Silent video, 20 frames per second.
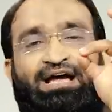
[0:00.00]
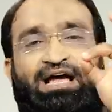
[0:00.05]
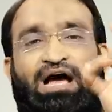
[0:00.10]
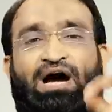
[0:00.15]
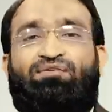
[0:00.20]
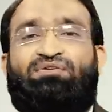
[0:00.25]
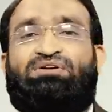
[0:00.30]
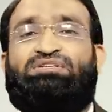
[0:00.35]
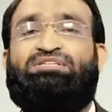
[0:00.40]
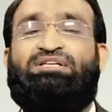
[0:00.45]

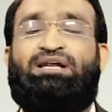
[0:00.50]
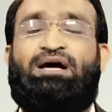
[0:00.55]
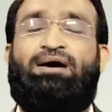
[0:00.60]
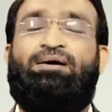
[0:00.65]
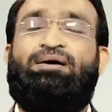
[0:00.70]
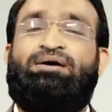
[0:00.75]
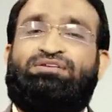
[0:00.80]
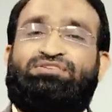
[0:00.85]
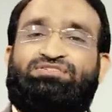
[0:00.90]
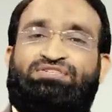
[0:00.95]
కావలసిన
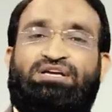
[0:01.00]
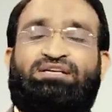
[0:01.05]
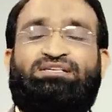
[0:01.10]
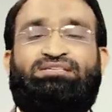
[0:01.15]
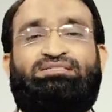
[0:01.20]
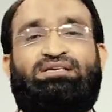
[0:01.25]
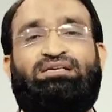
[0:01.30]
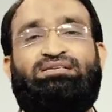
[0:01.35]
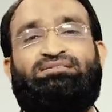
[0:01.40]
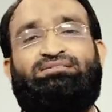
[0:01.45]

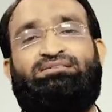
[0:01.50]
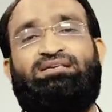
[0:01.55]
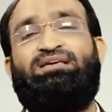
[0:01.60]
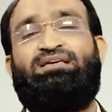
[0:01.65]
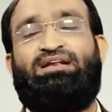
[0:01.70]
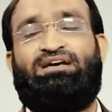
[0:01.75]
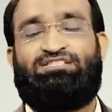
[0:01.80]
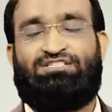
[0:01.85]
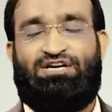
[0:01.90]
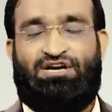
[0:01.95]
సక్సెస్
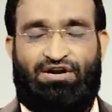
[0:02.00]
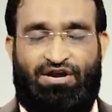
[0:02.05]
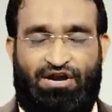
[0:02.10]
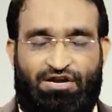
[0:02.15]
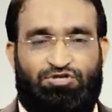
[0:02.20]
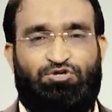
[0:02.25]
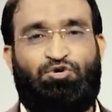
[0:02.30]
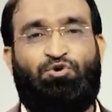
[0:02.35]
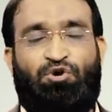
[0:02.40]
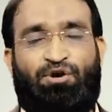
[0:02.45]
సీక్రెట్స్ని
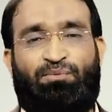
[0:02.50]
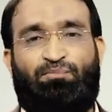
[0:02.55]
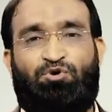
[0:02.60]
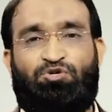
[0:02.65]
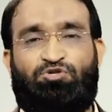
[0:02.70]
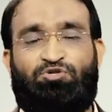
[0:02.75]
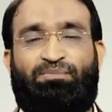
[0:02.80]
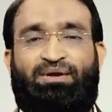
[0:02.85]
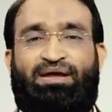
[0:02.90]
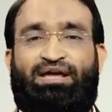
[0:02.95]
నేర్చుకోవడం
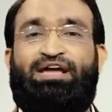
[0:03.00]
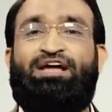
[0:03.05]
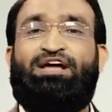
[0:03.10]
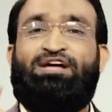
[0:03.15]
కోసమే